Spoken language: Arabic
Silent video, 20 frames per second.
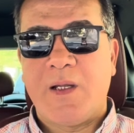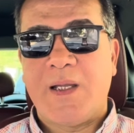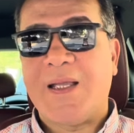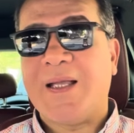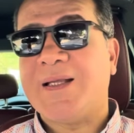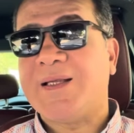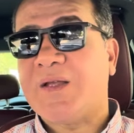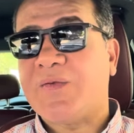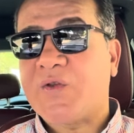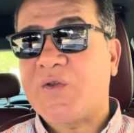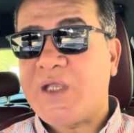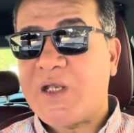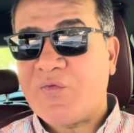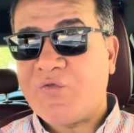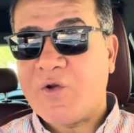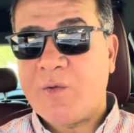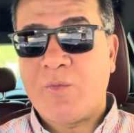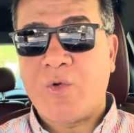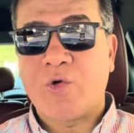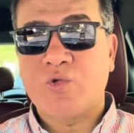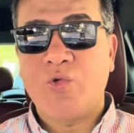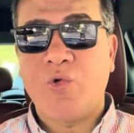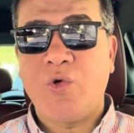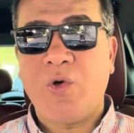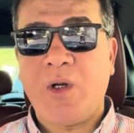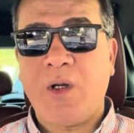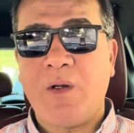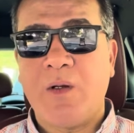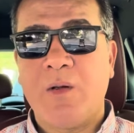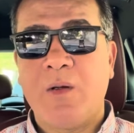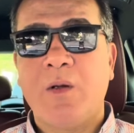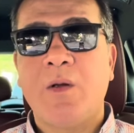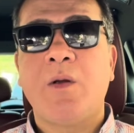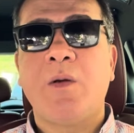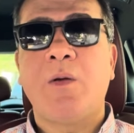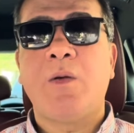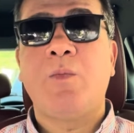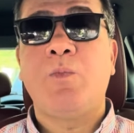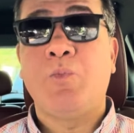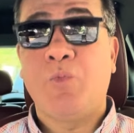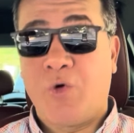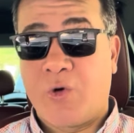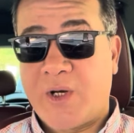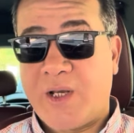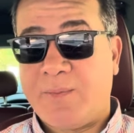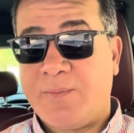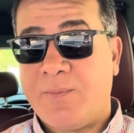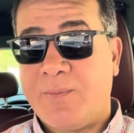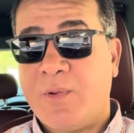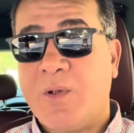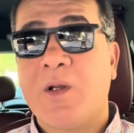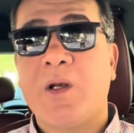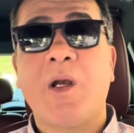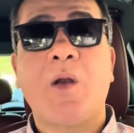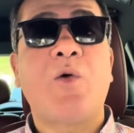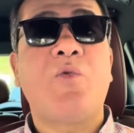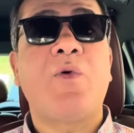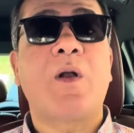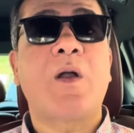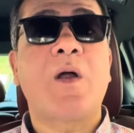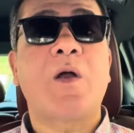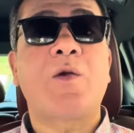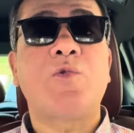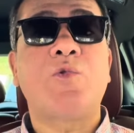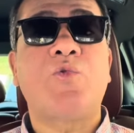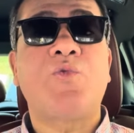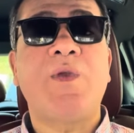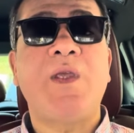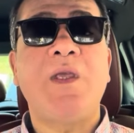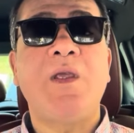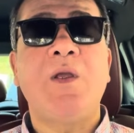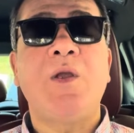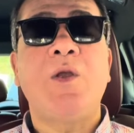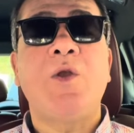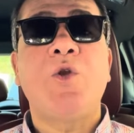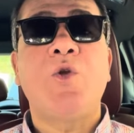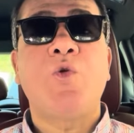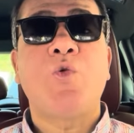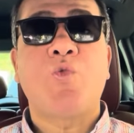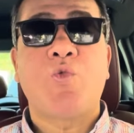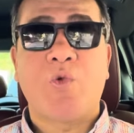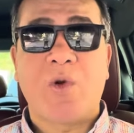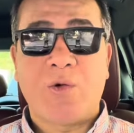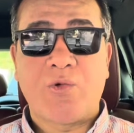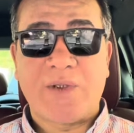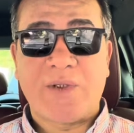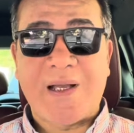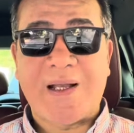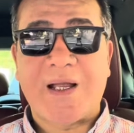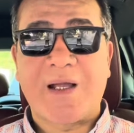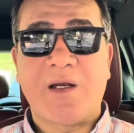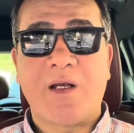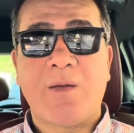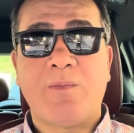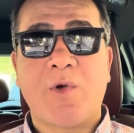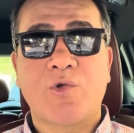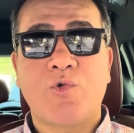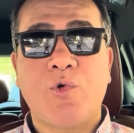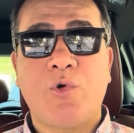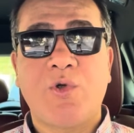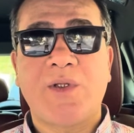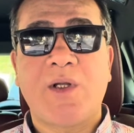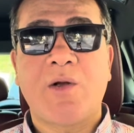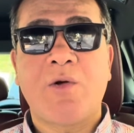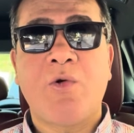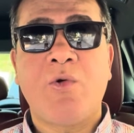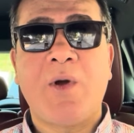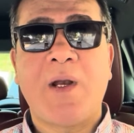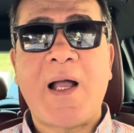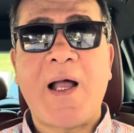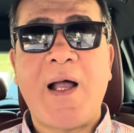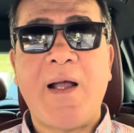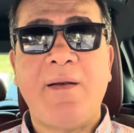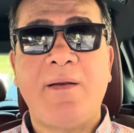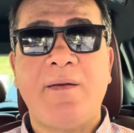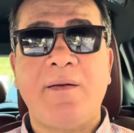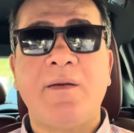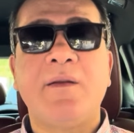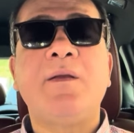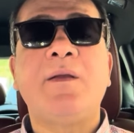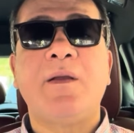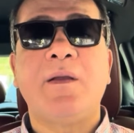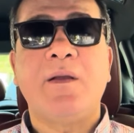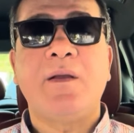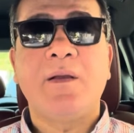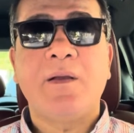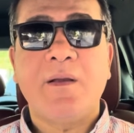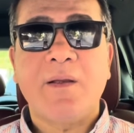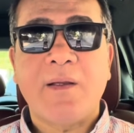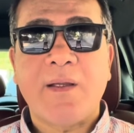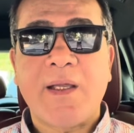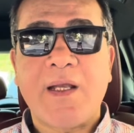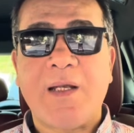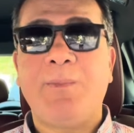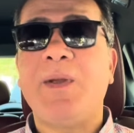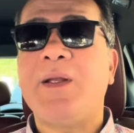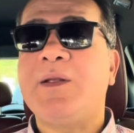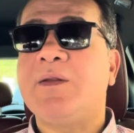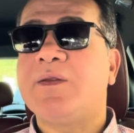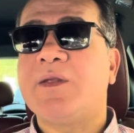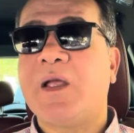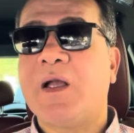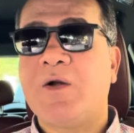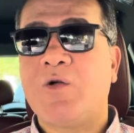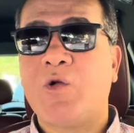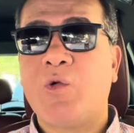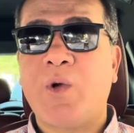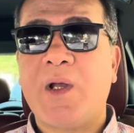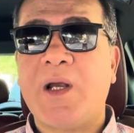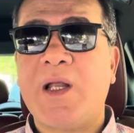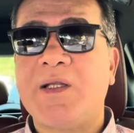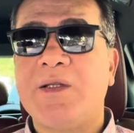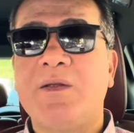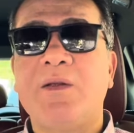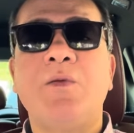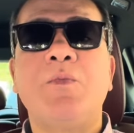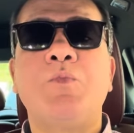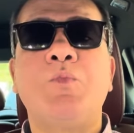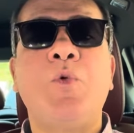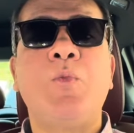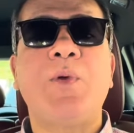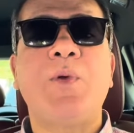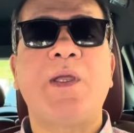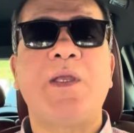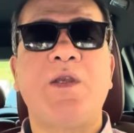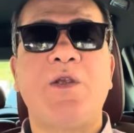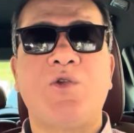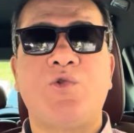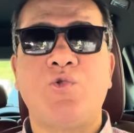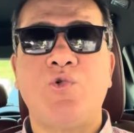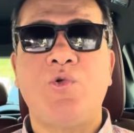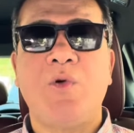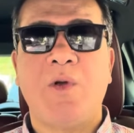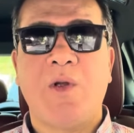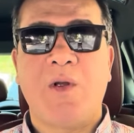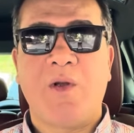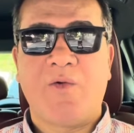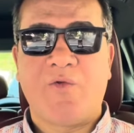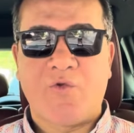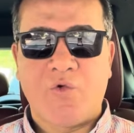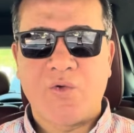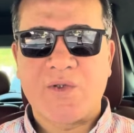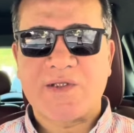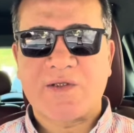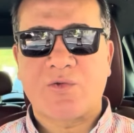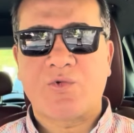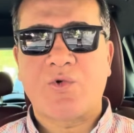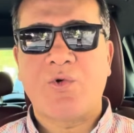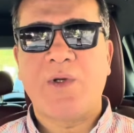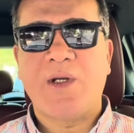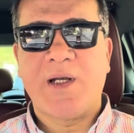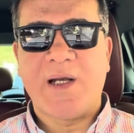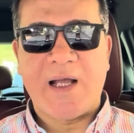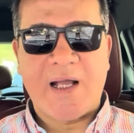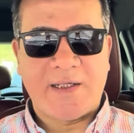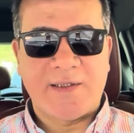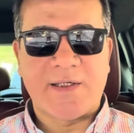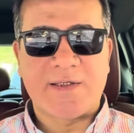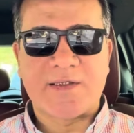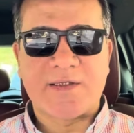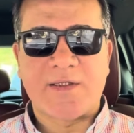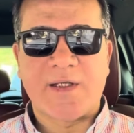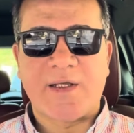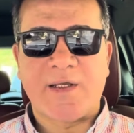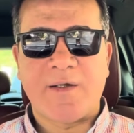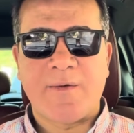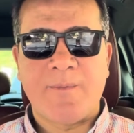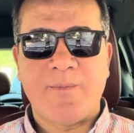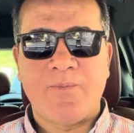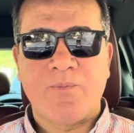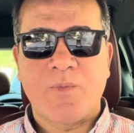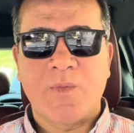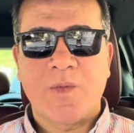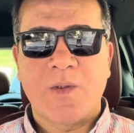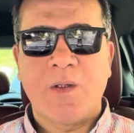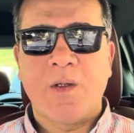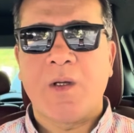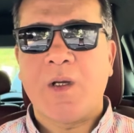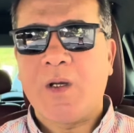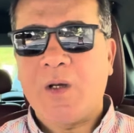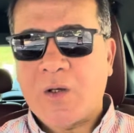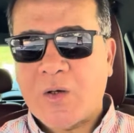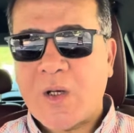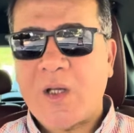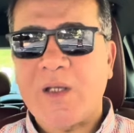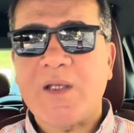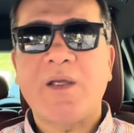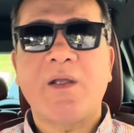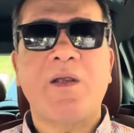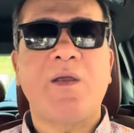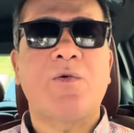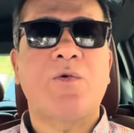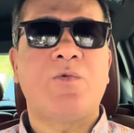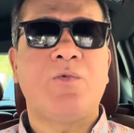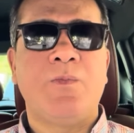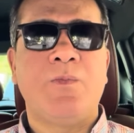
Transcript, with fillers: التفكير في الموضوع مرعب لو فكرتوا فيه ولو دخل الموضوع ده جوه العقل البنت او الولد ممكن يتوه في وسط كل الاحداث دي الراي ريكم